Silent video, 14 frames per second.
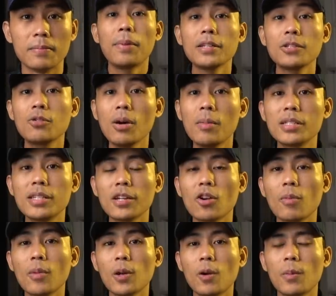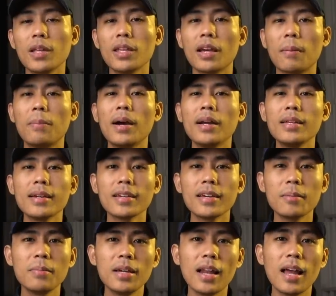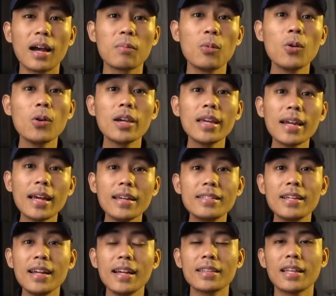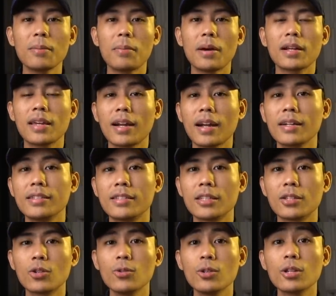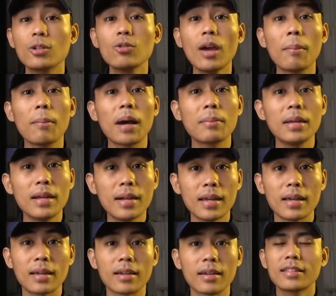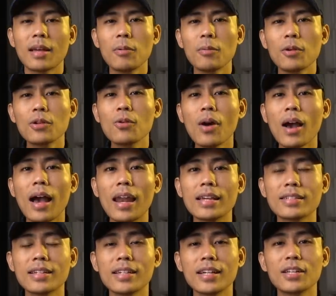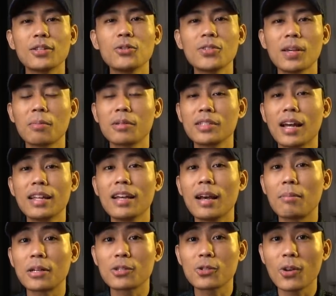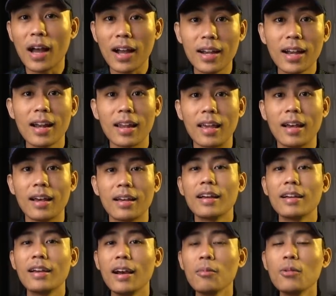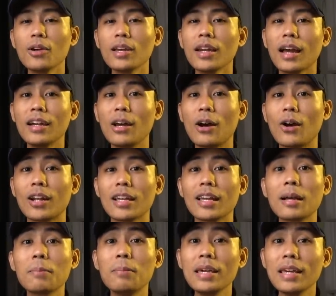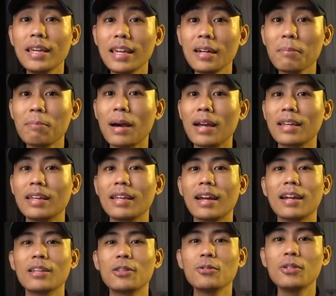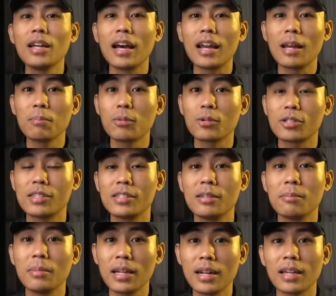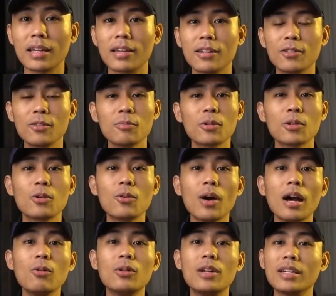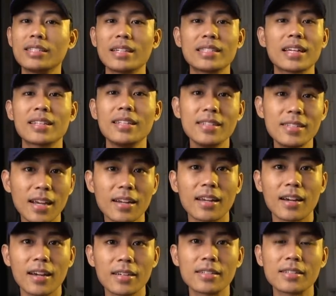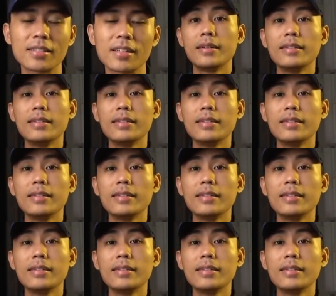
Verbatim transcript: Pas gue bacain komen-komennya, banyak yang bilang mungkin aja lantai parkiran di situ itu emang miring. Tapi menurut gue alasan yang itu sama sekali nggak masuk akal ya. Gak mungkin ada orang yang bikin parkiran itu dalam posisi miring. Itu menurut gue udah cacat desain ya guys.